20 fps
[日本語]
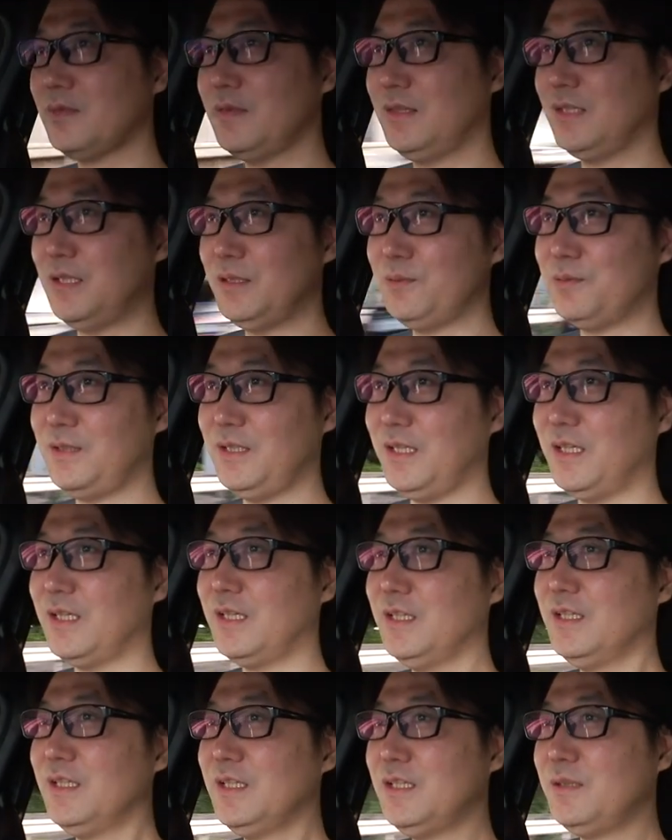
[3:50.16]
なので、
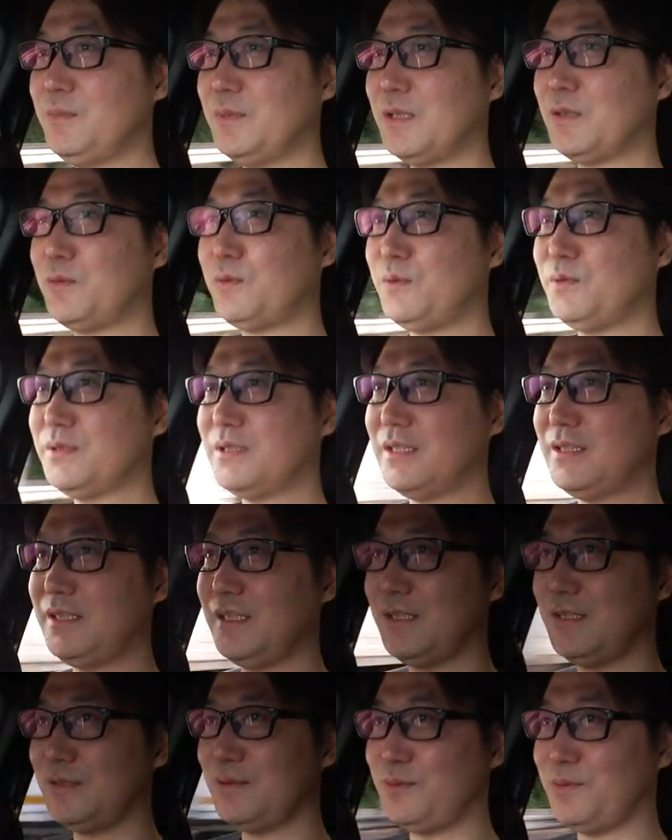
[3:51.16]
まあ、交差
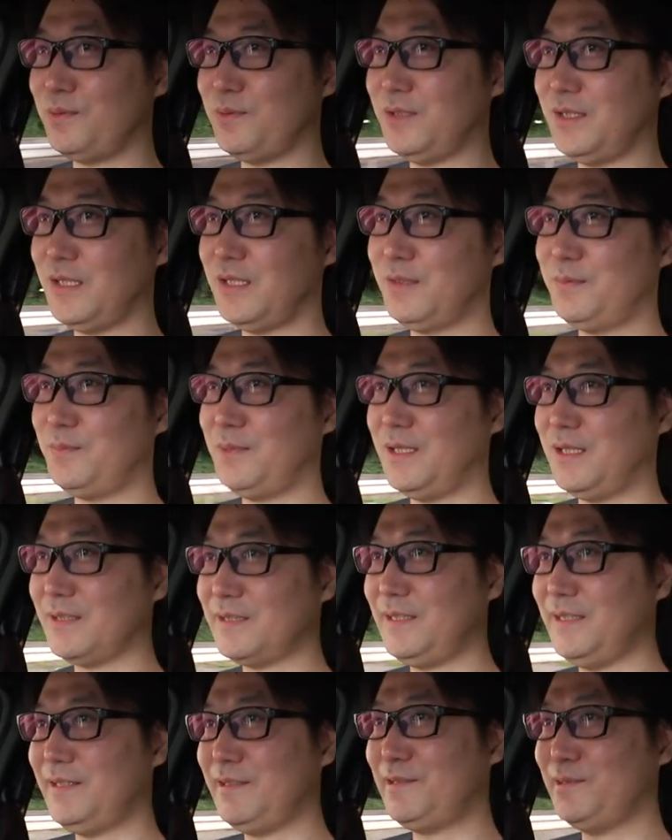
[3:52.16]
点とか、まあ、
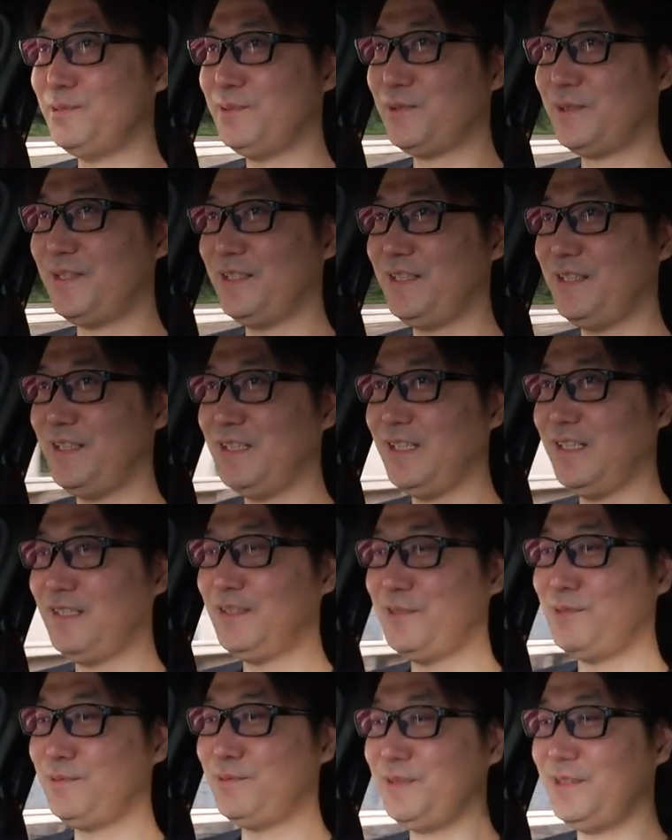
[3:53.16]
緊急時にね、
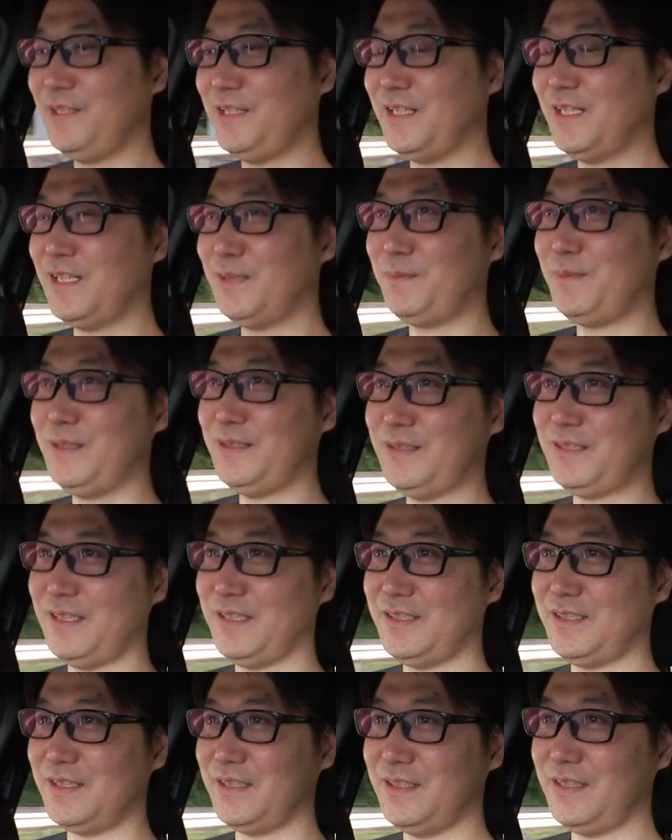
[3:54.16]
急に
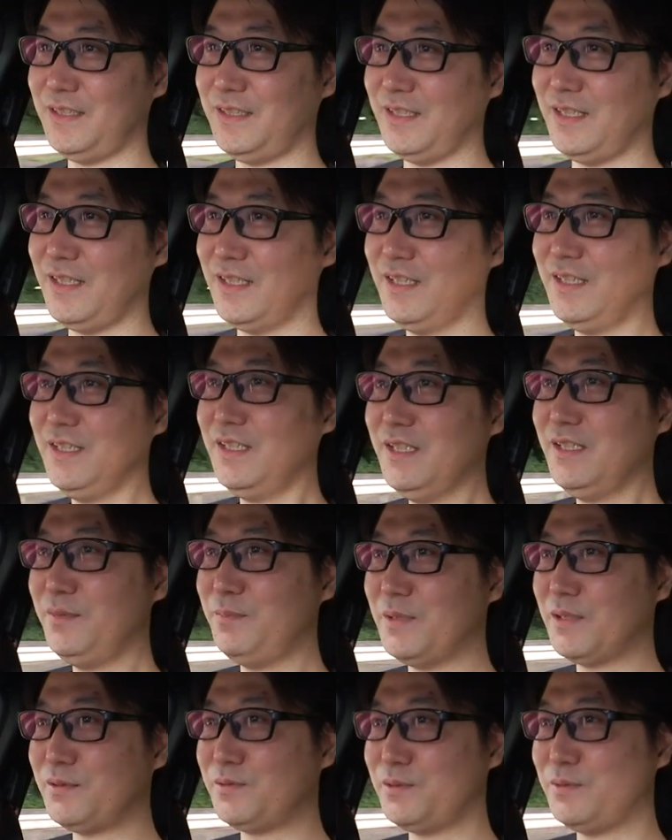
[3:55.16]
エラーメッセージが出て、
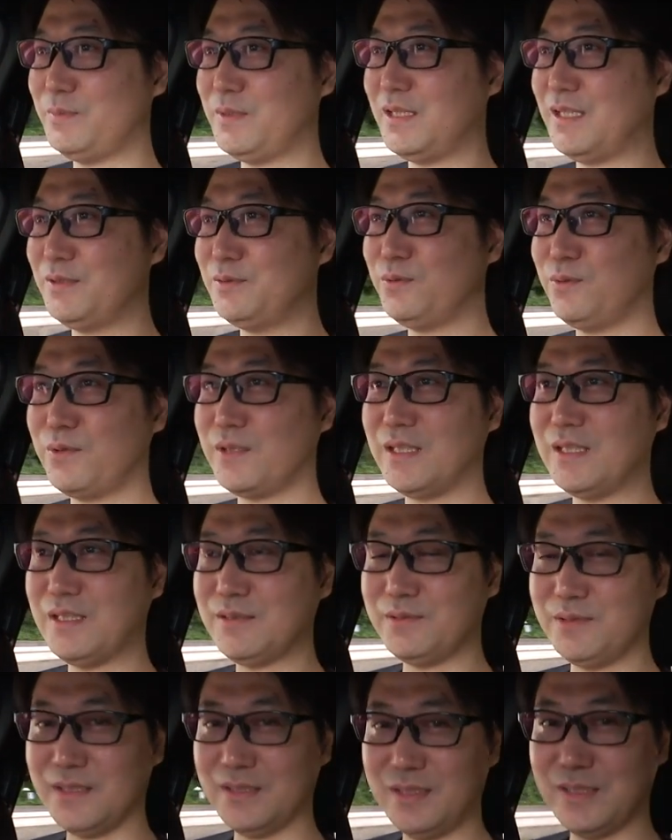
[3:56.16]
まあ、車が動か
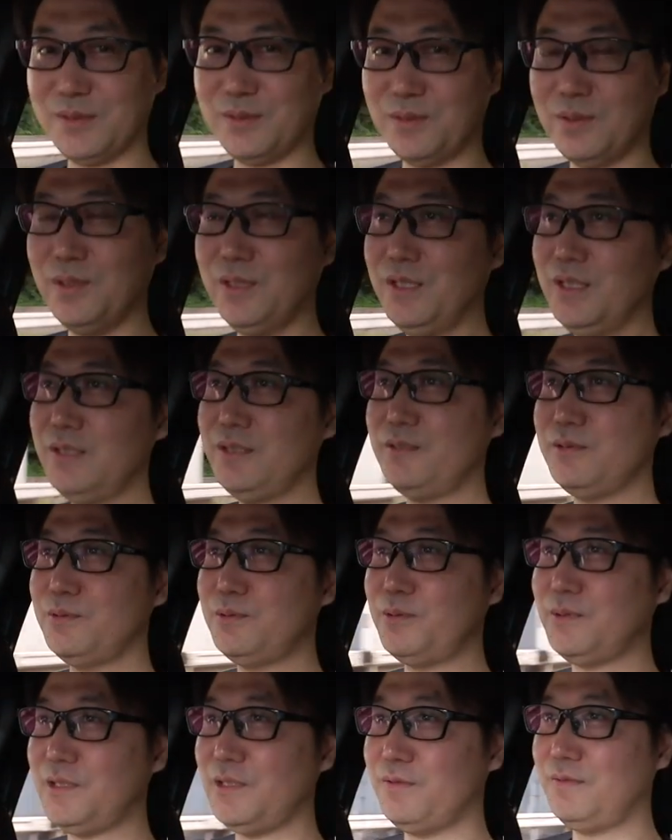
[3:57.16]
なくなったという
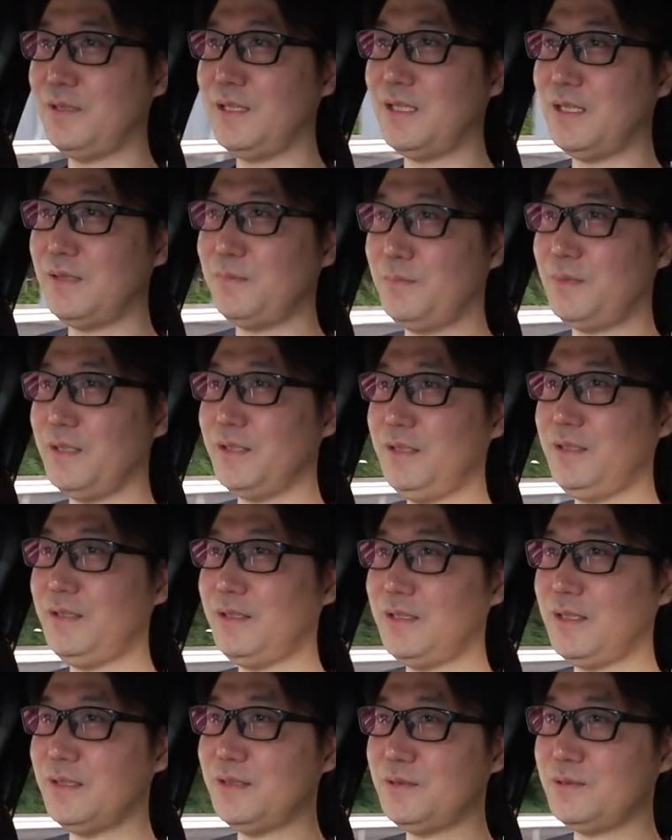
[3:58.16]
時は、まあ、一
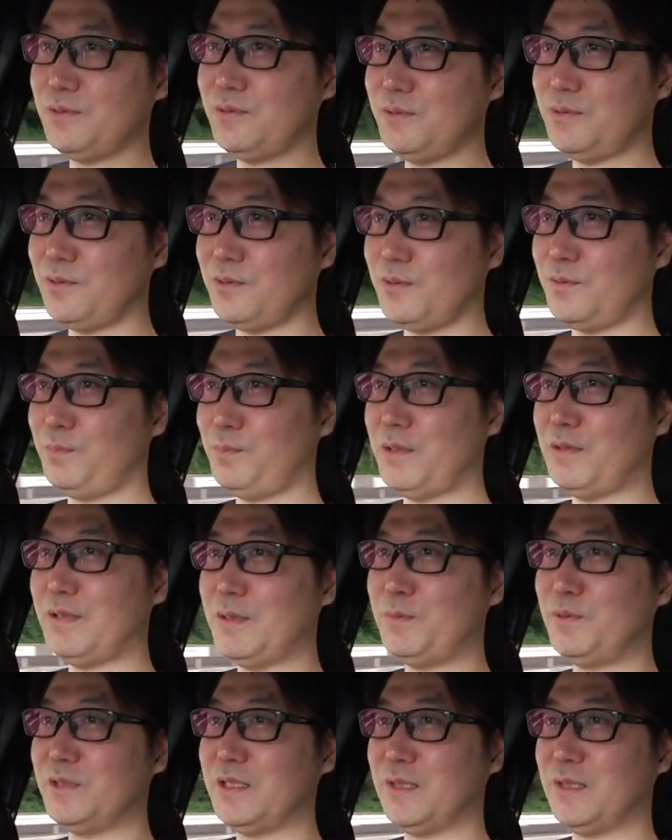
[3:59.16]
旦ちょっとパワーボ